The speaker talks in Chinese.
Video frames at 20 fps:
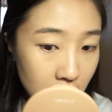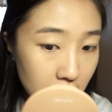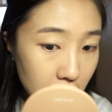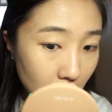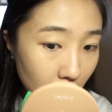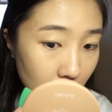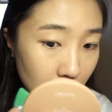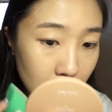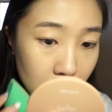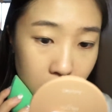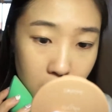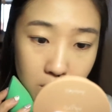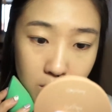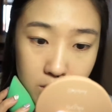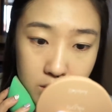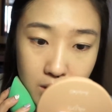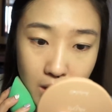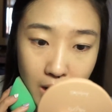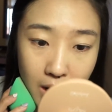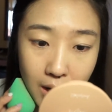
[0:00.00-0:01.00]
然后
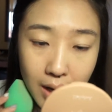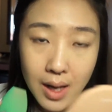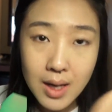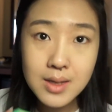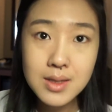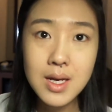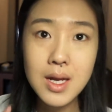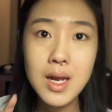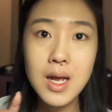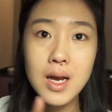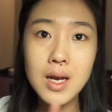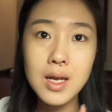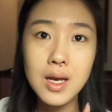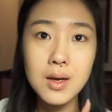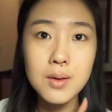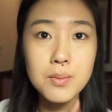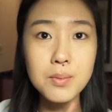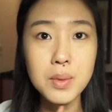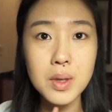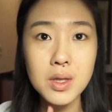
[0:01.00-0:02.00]
这样看下来，
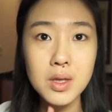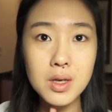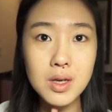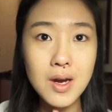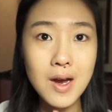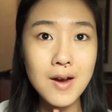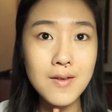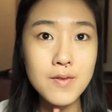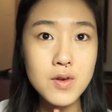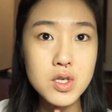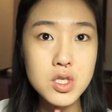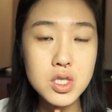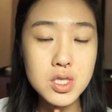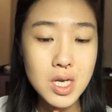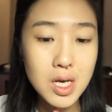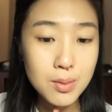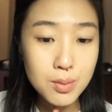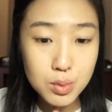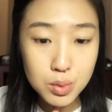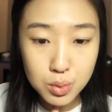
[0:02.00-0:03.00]
两边的 coverage
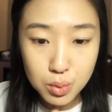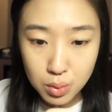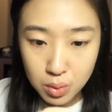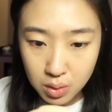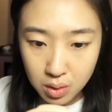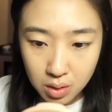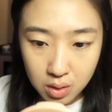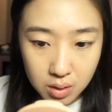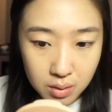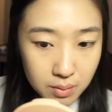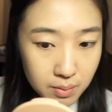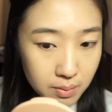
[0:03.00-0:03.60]
差不多，